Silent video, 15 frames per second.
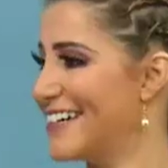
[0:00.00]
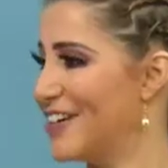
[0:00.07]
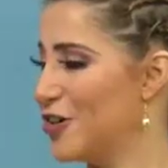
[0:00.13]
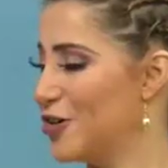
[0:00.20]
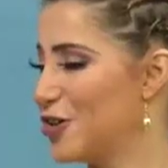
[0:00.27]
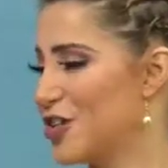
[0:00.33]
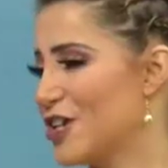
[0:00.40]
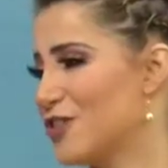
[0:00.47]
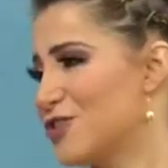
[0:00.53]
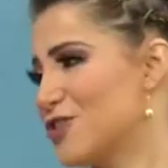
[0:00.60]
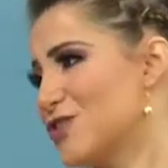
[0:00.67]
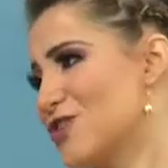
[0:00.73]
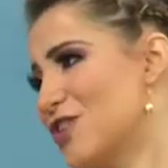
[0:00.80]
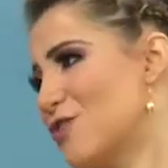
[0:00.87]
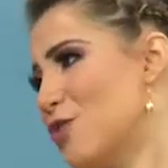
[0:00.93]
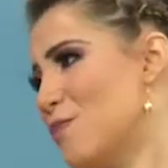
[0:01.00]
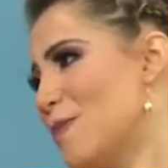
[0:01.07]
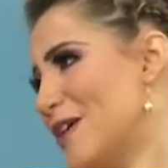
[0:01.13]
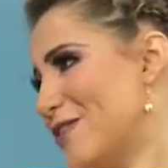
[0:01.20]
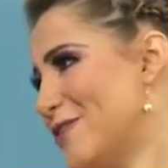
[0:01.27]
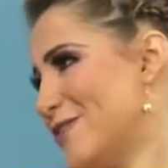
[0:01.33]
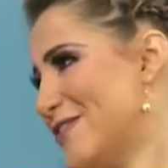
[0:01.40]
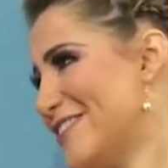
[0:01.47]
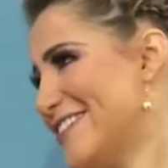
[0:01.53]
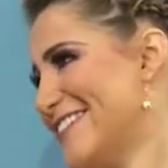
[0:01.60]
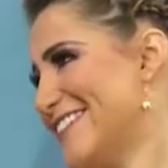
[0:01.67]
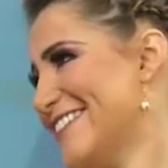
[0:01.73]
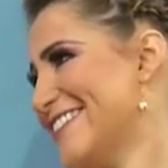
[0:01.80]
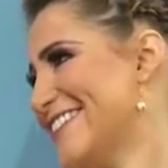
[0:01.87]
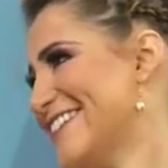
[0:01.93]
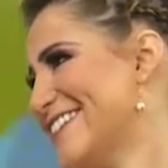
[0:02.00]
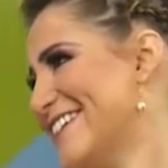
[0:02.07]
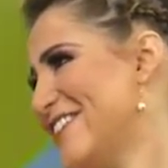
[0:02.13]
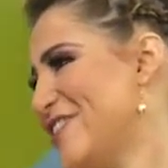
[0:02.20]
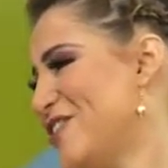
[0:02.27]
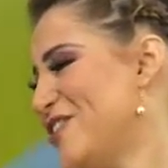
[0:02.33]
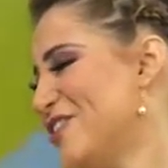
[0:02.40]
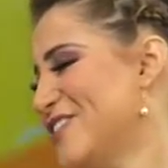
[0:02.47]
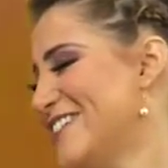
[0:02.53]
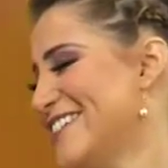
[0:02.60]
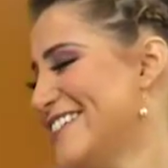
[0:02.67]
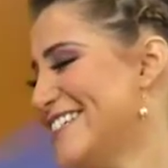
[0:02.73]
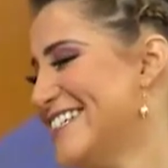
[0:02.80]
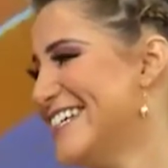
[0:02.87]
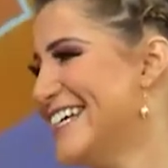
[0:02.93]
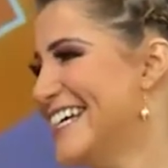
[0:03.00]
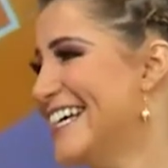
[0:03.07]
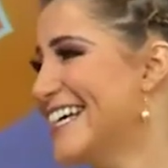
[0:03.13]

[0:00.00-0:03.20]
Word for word: eh, no estoy canalizando, exactamente. Estoy